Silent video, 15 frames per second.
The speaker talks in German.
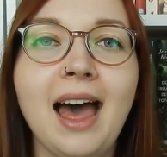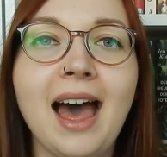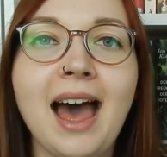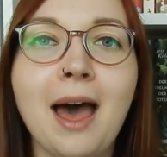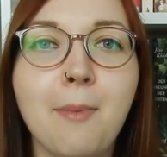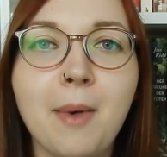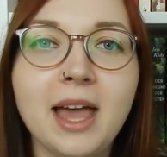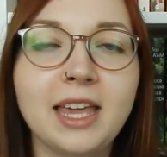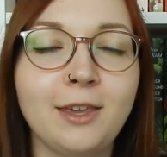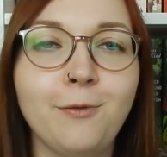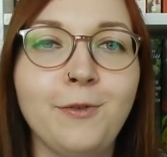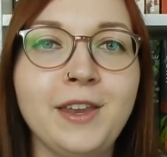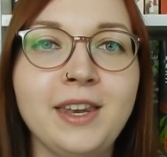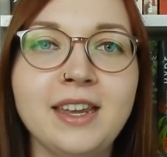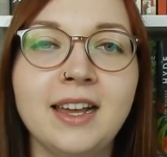aber ich
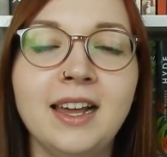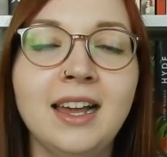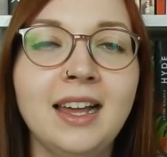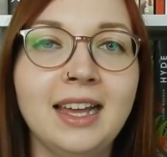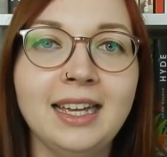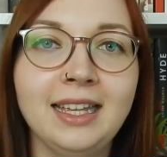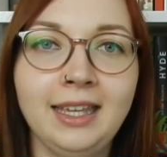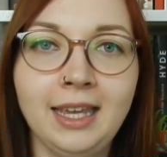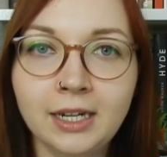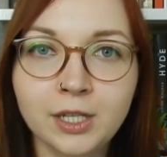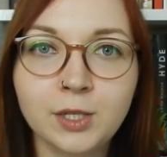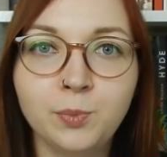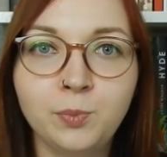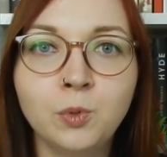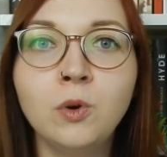finde,
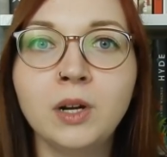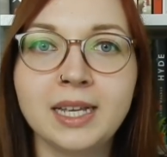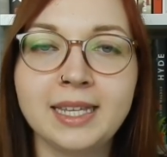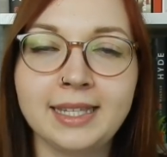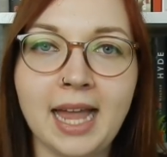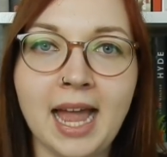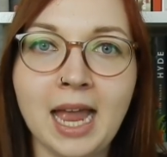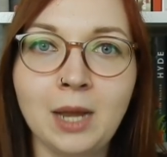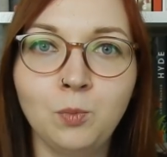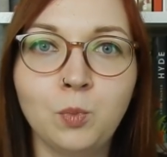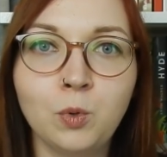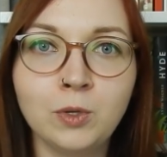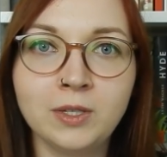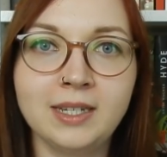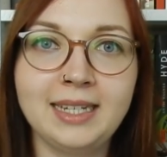jedes Buch ist ein
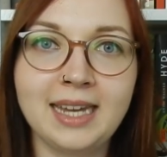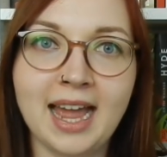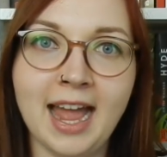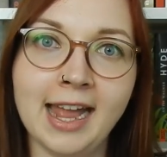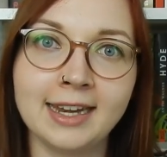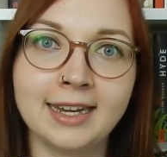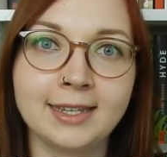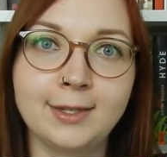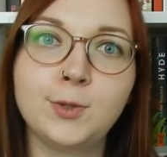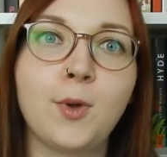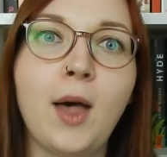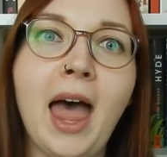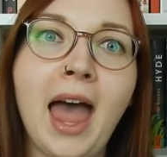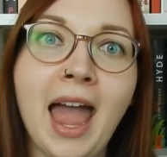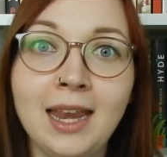Puzzleteil, das
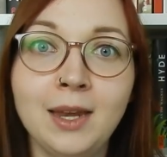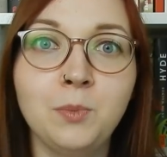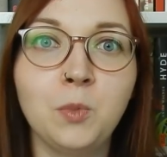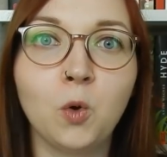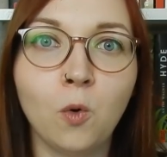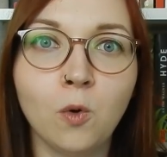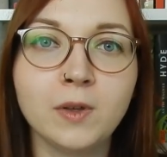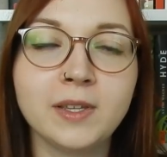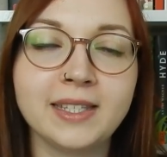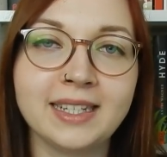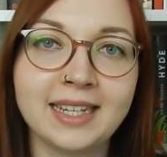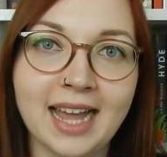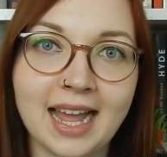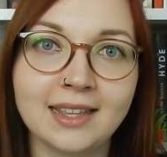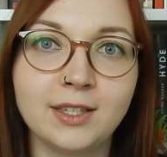zu einem
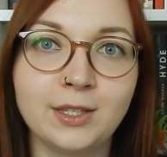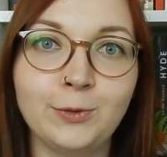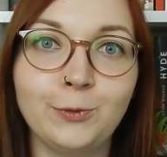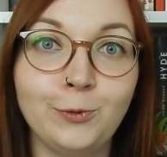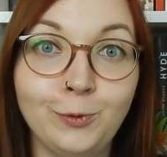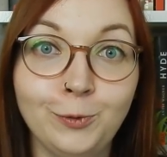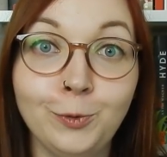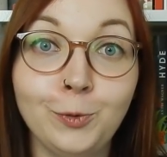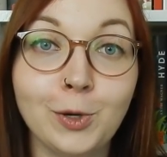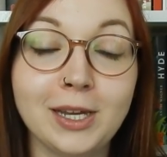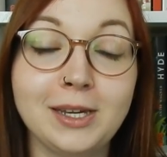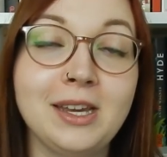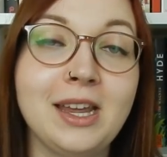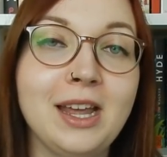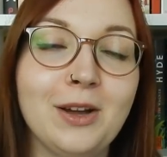großen Ganzen
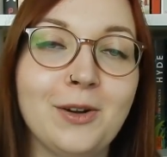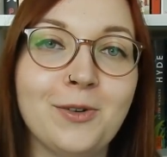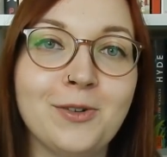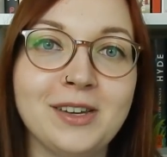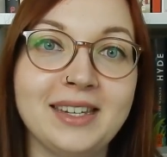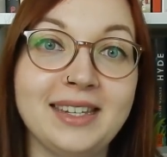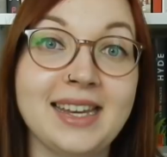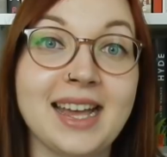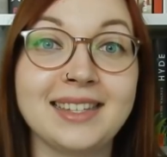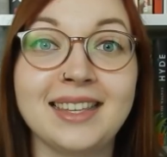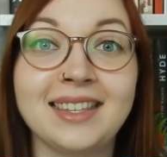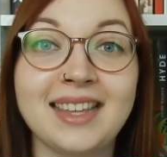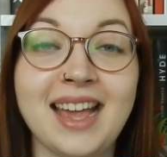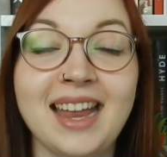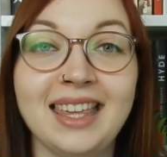führt und das
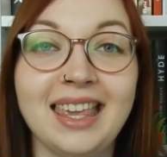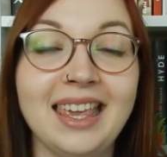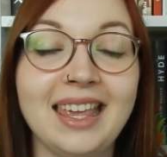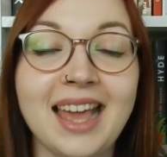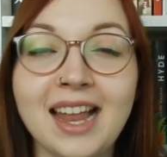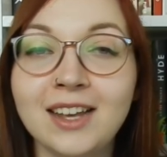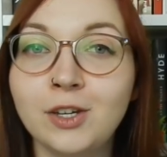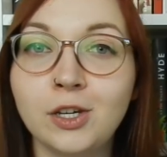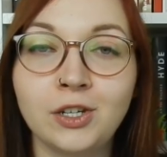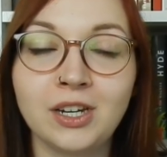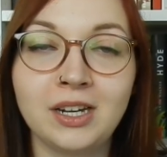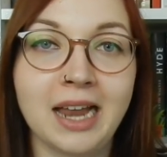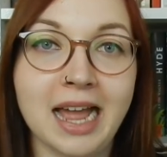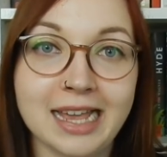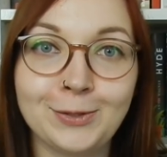ist eine
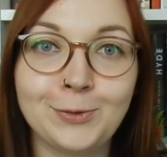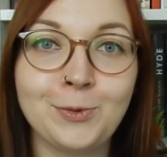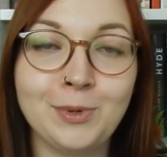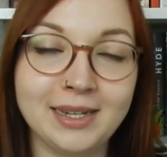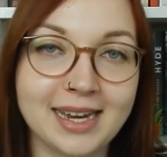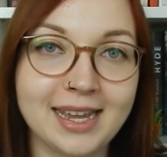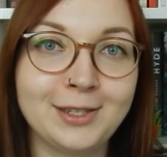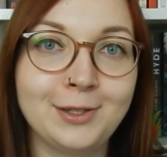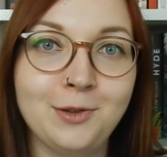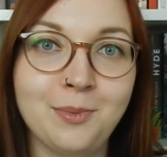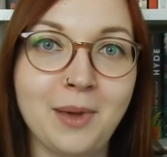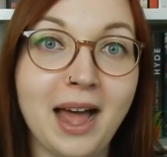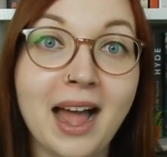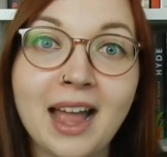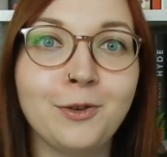gigantische Leistung, das
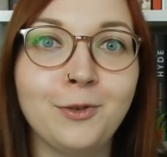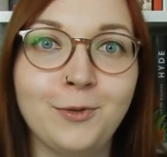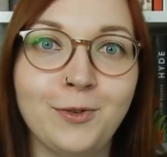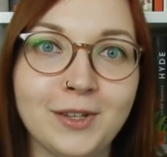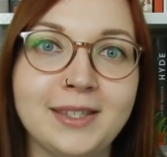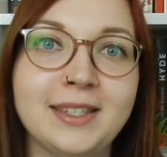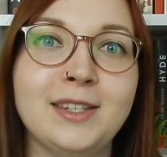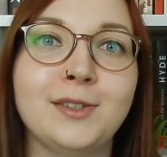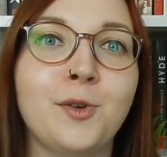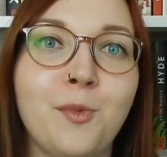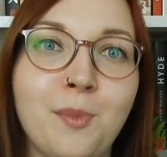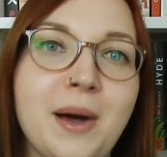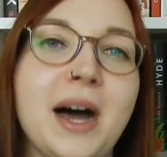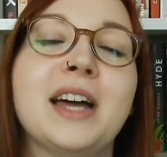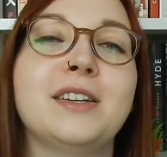über 41
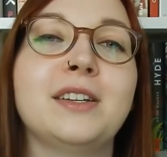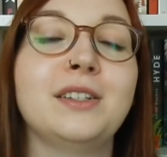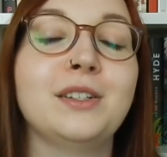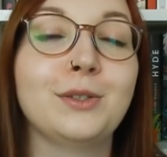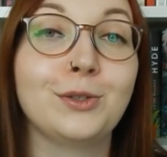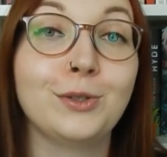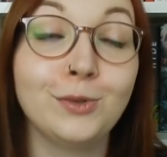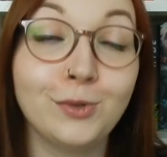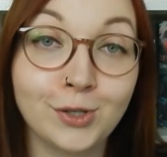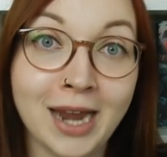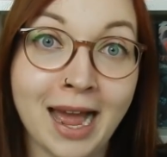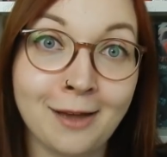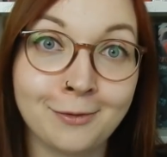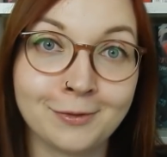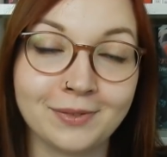Romane zu
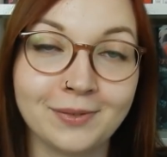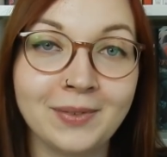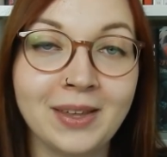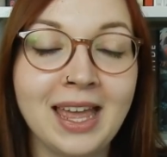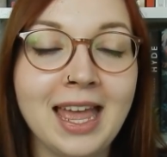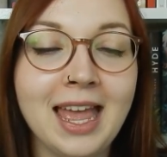schaffen.